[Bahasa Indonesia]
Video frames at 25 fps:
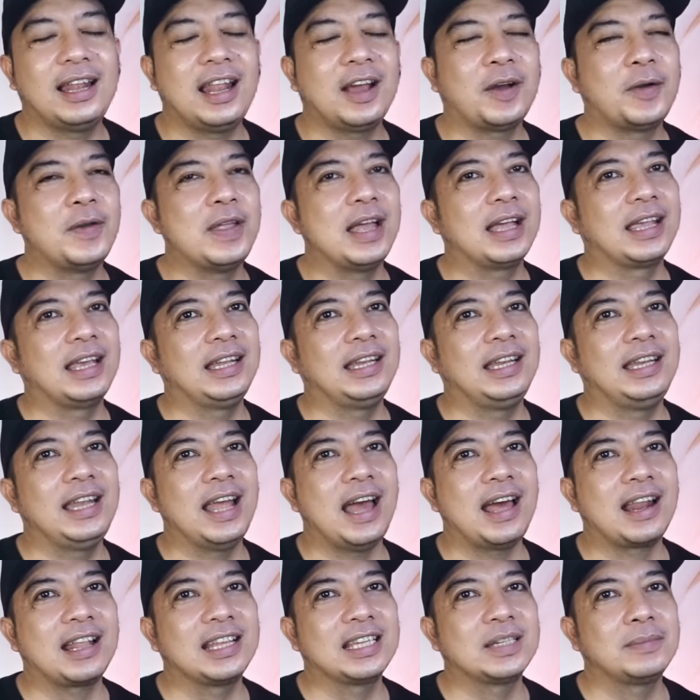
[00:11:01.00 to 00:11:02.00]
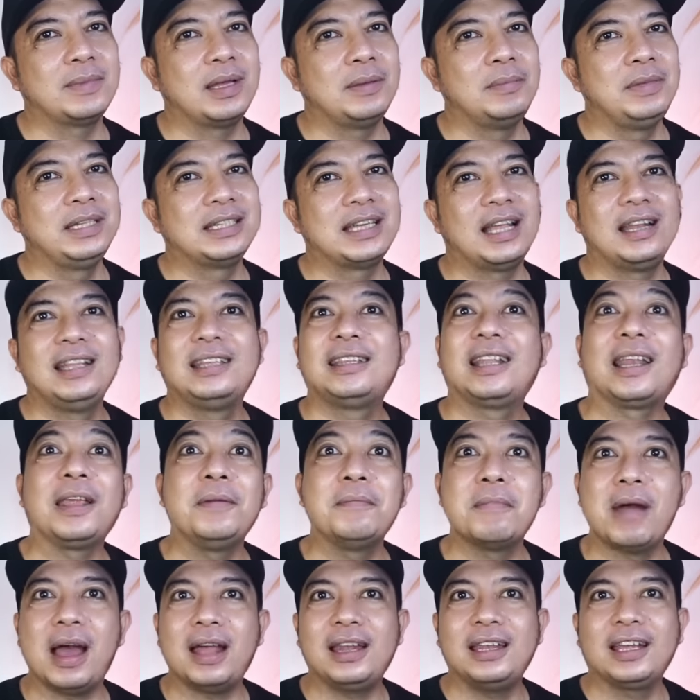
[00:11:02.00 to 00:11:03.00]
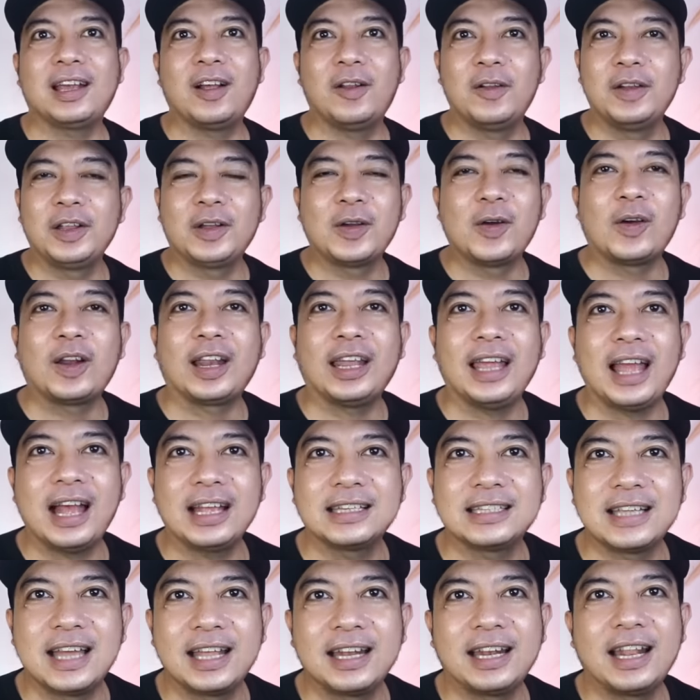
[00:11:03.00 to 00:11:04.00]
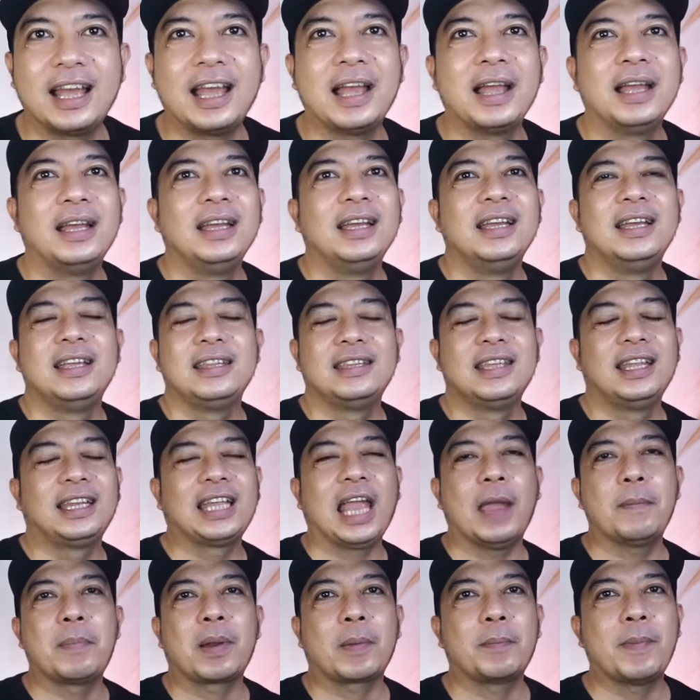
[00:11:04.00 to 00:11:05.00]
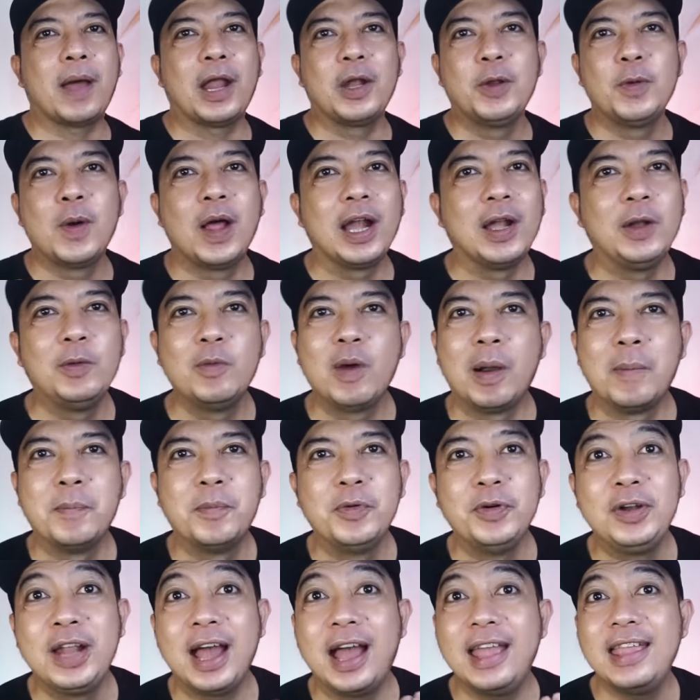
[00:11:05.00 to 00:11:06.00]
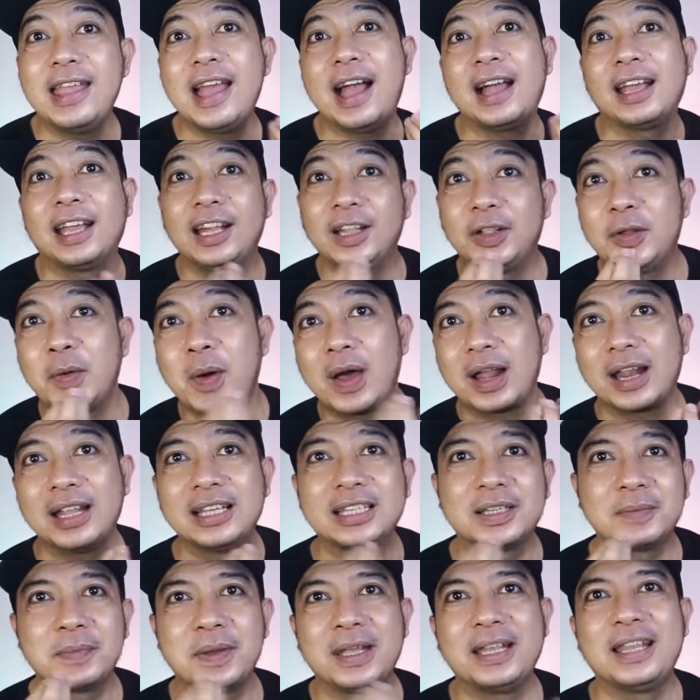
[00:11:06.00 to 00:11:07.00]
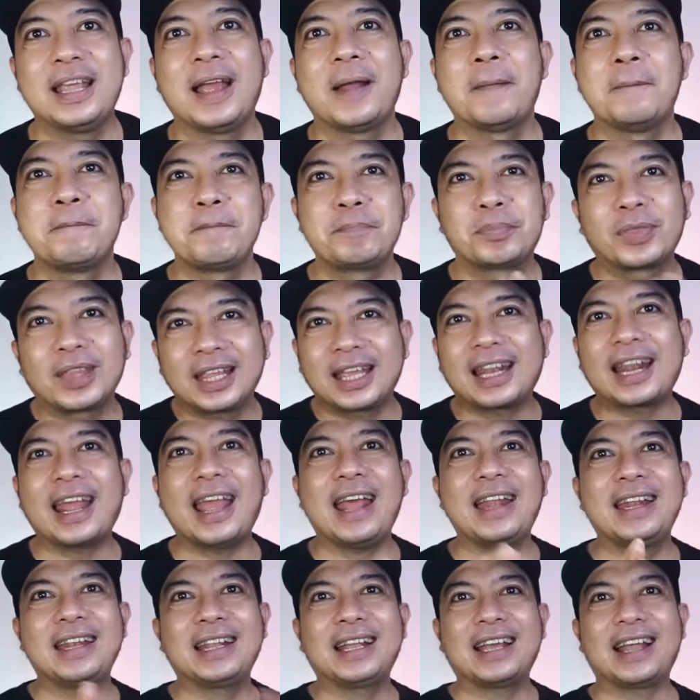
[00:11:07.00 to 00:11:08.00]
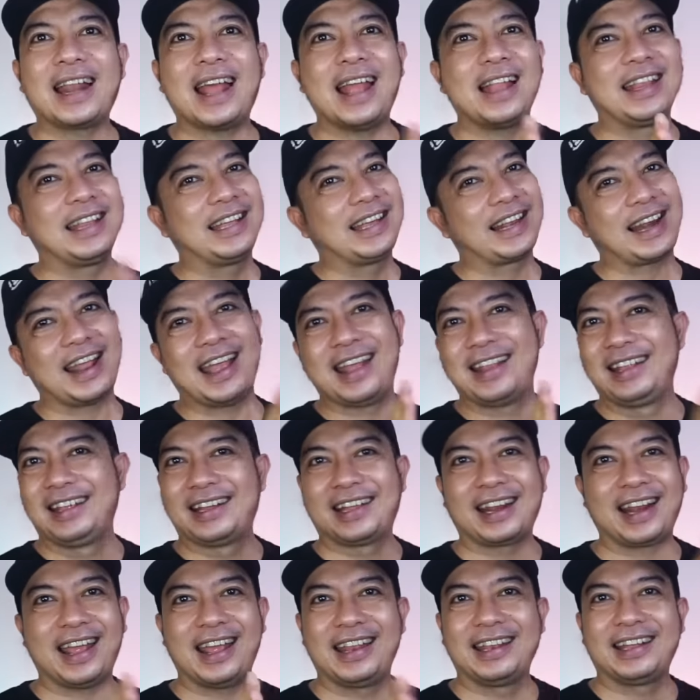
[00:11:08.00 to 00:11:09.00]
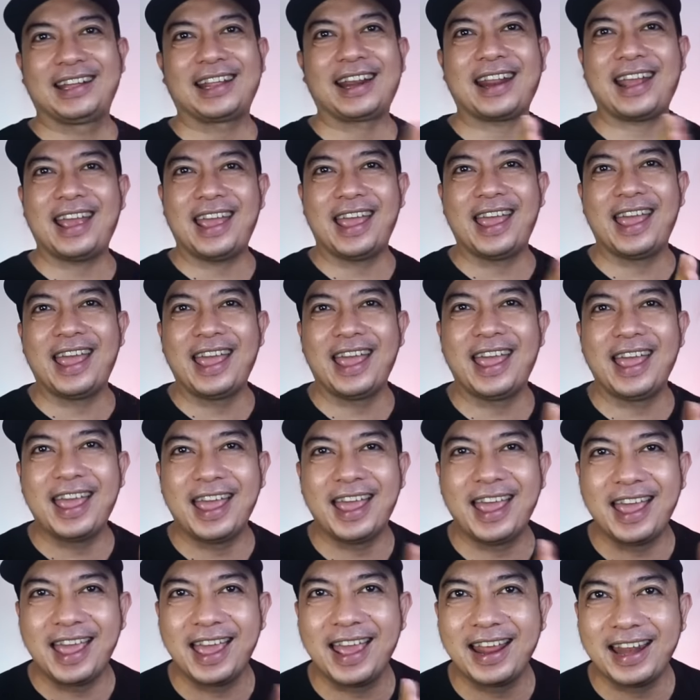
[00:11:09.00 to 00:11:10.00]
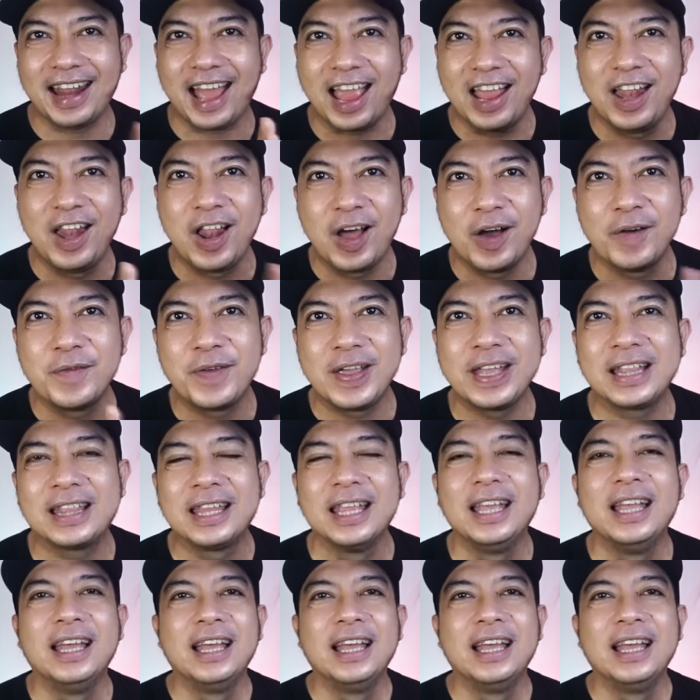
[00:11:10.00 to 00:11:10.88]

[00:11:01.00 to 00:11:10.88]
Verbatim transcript: aku yakin ini aransemen bisa diterima nih kalau di Korea sana jadi kayak perpaduan dua budaya gitu aransemennya keren keren keren keren keren I love it